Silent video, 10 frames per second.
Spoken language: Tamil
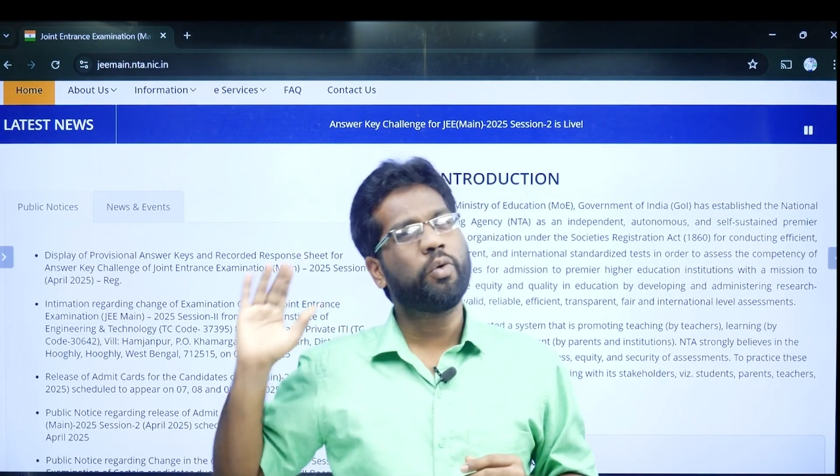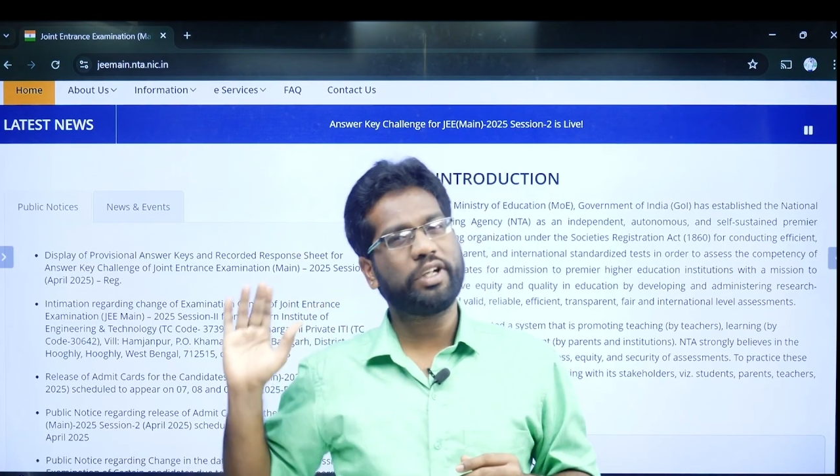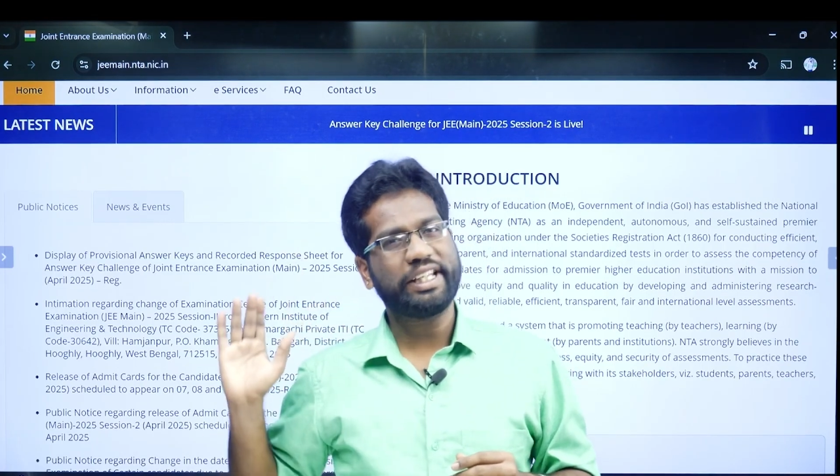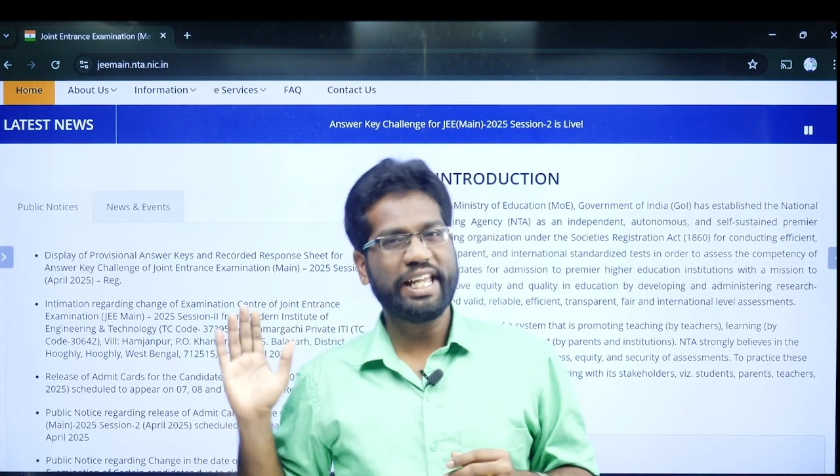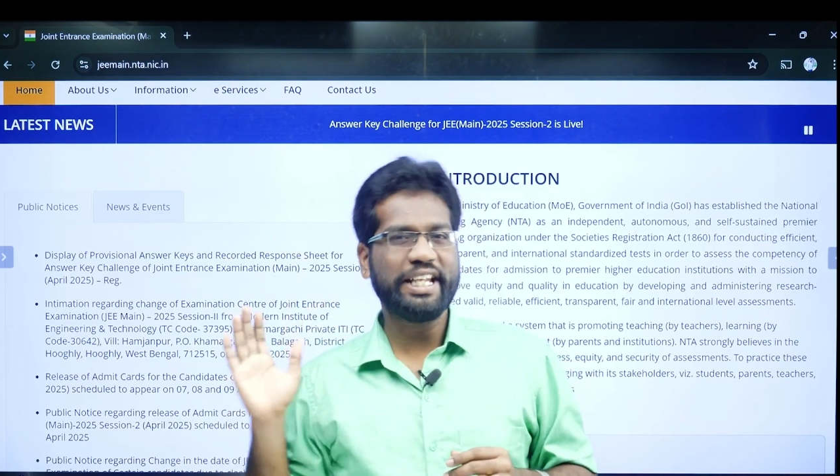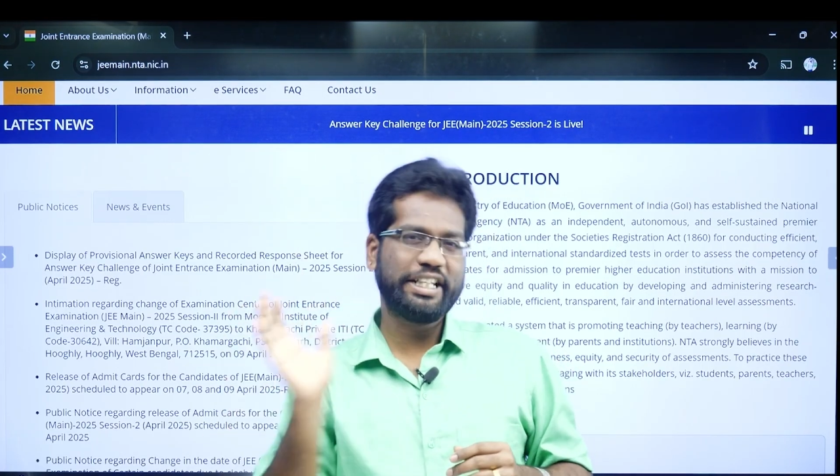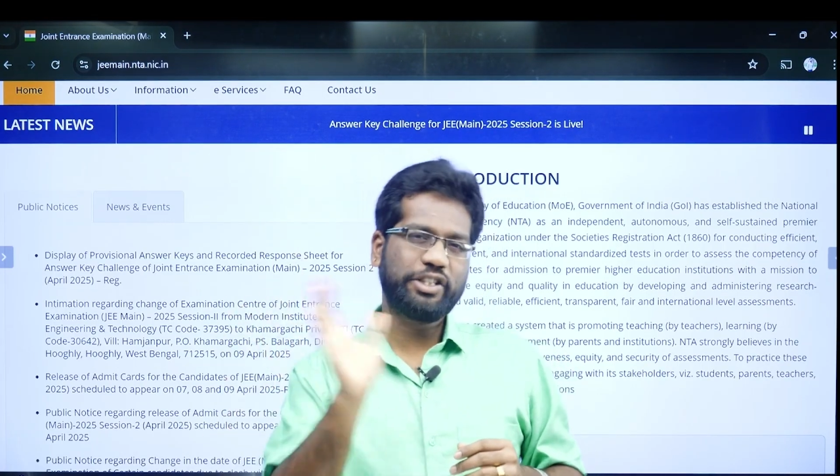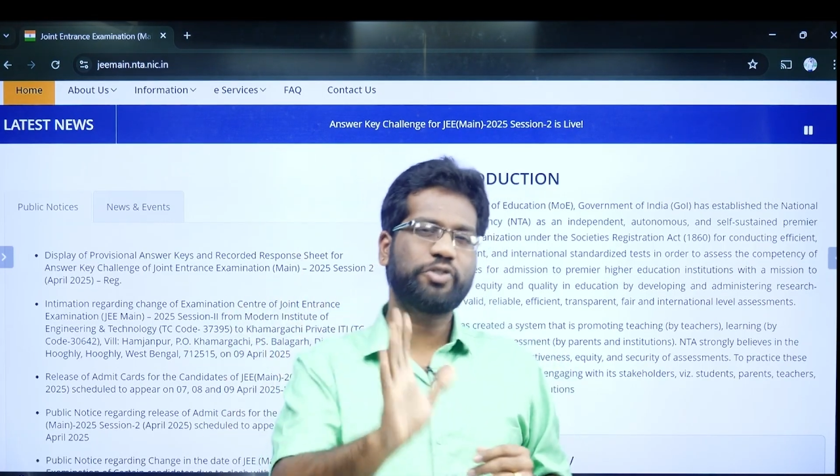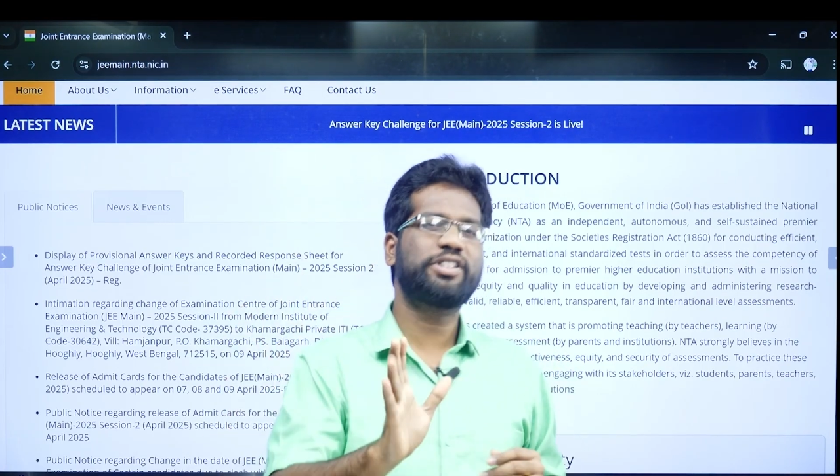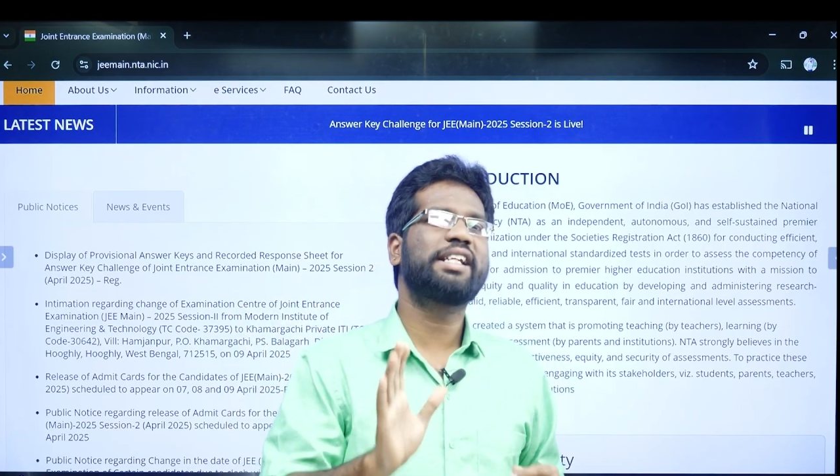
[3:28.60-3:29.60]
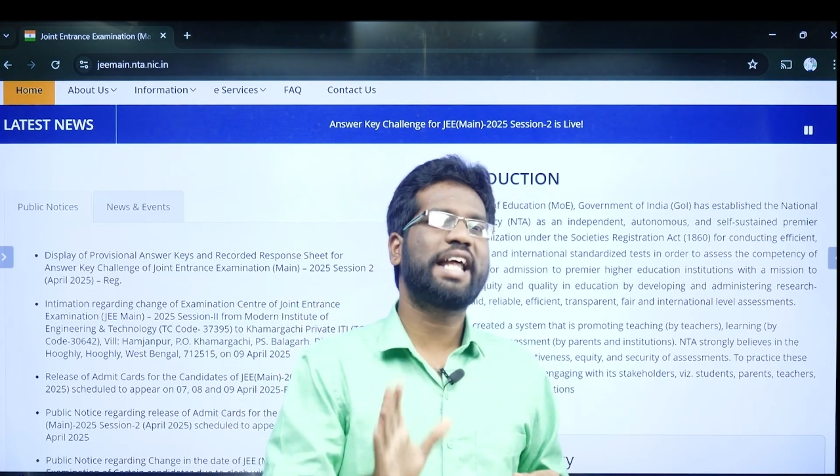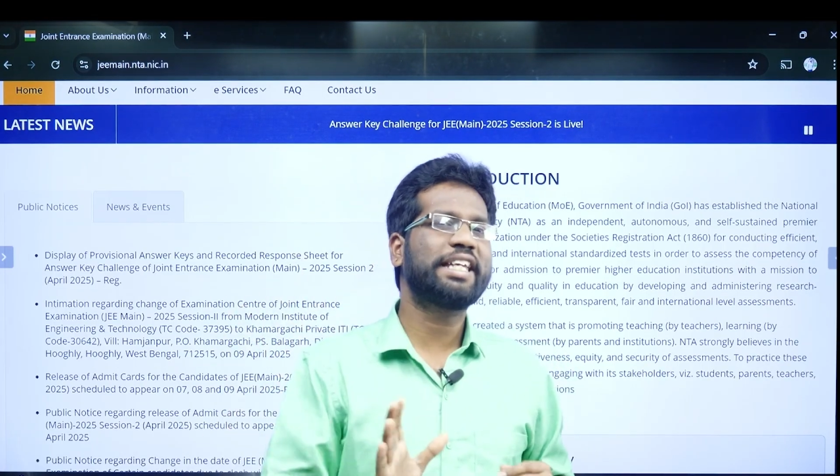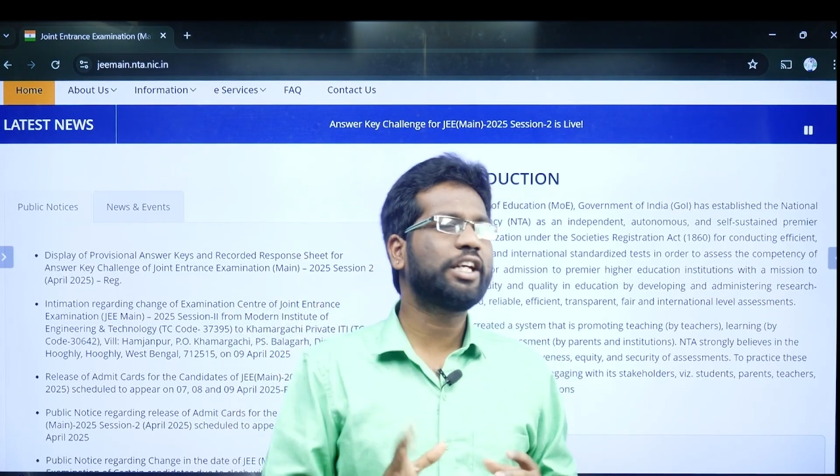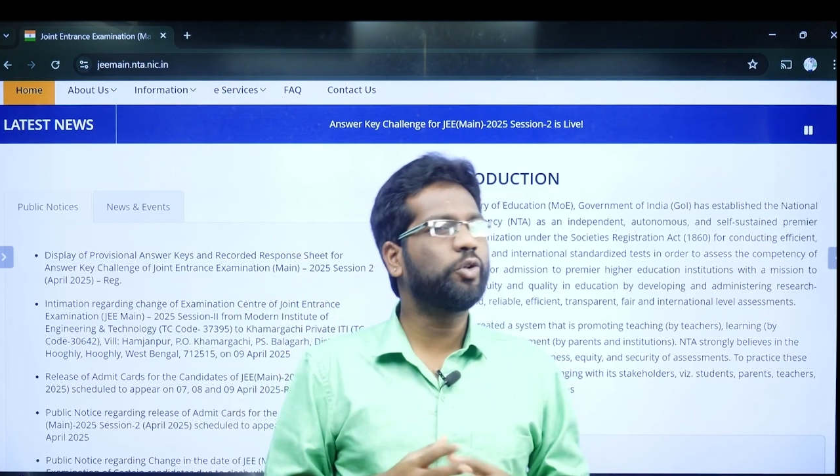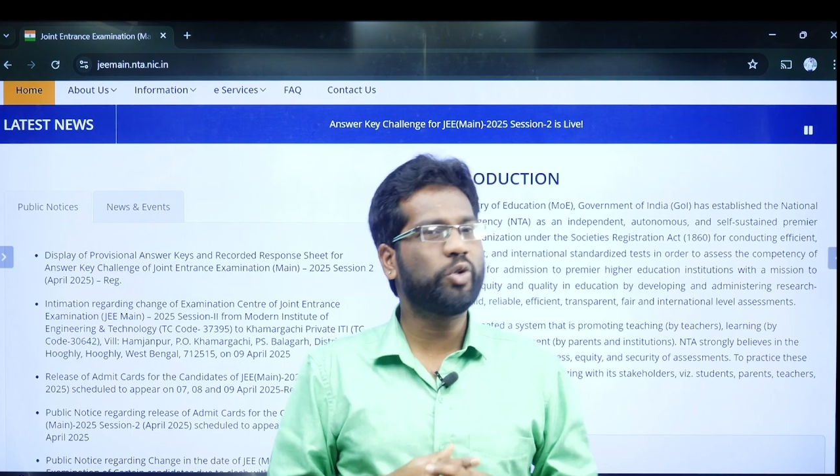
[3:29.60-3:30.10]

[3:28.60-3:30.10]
ஒரு எயிட்டி தௌசண்ட் ரேங்கிங்